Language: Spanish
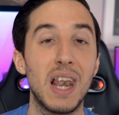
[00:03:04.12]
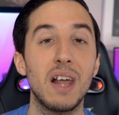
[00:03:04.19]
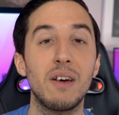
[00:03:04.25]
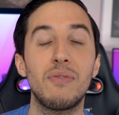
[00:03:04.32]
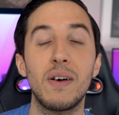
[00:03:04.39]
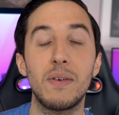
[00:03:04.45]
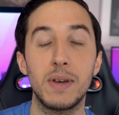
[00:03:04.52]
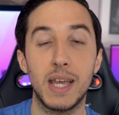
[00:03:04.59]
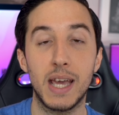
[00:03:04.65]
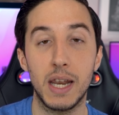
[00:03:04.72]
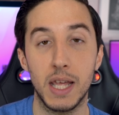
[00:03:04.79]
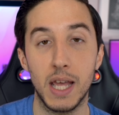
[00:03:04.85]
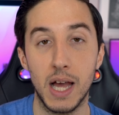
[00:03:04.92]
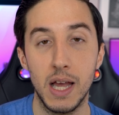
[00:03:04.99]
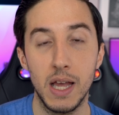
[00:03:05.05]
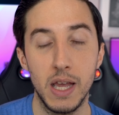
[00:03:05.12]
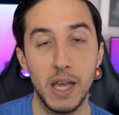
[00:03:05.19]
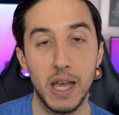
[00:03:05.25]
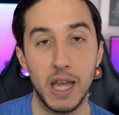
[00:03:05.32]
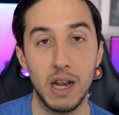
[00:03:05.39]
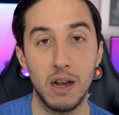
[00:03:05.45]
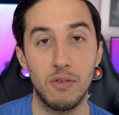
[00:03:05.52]
las fabricaría
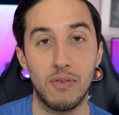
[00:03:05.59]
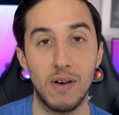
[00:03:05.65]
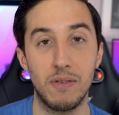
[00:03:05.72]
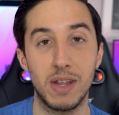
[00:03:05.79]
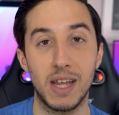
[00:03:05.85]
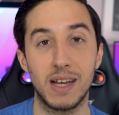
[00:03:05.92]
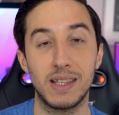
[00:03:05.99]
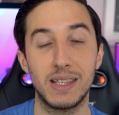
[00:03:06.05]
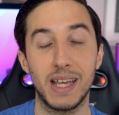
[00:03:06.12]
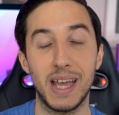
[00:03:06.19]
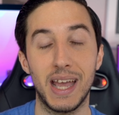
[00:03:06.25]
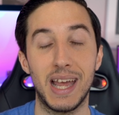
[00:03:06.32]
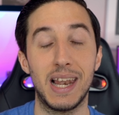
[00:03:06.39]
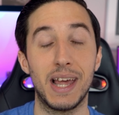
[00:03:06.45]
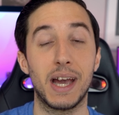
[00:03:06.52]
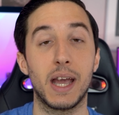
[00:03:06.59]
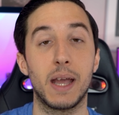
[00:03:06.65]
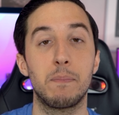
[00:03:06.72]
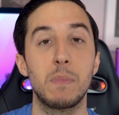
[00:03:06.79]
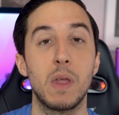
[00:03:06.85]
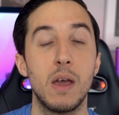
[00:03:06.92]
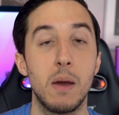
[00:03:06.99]
el fabricante
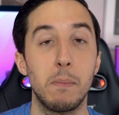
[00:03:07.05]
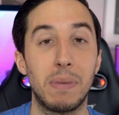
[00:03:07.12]
LG.